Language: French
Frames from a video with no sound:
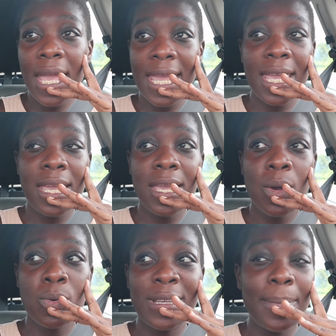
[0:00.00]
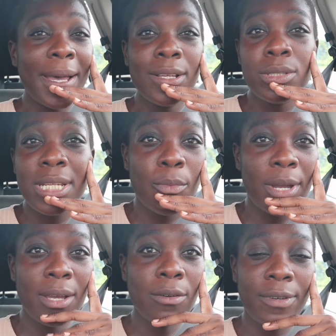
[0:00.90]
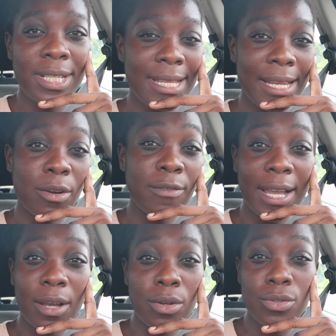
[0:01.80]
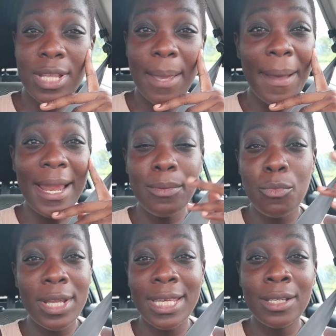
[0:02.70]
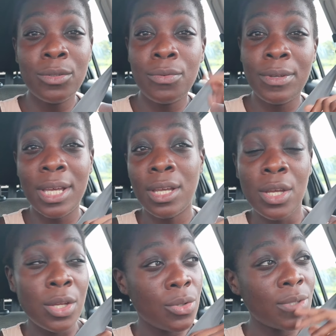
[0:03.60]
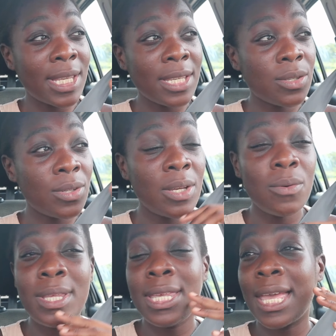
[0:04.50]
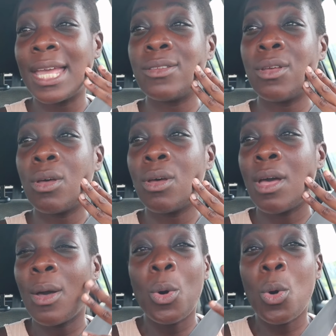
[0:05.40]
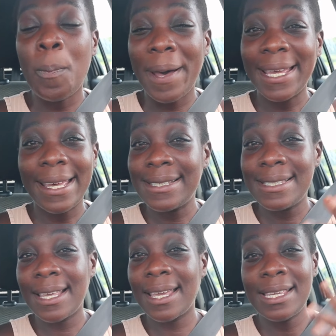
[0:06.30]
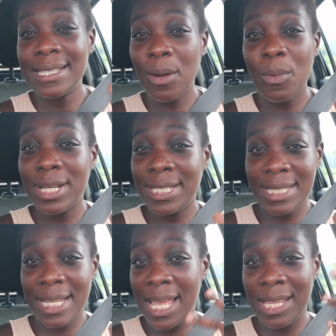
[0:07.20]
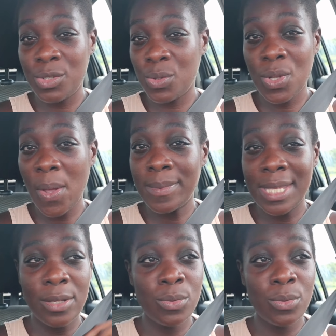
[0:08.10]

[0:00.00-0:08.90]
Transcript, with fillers: Et on n'avait pas les moyens en fait d'aller en vacances, on n'avait pas les moyens de faire ne serait-ce que des week-ends au parc Astérix, à Walt Disney, des choses comme ça.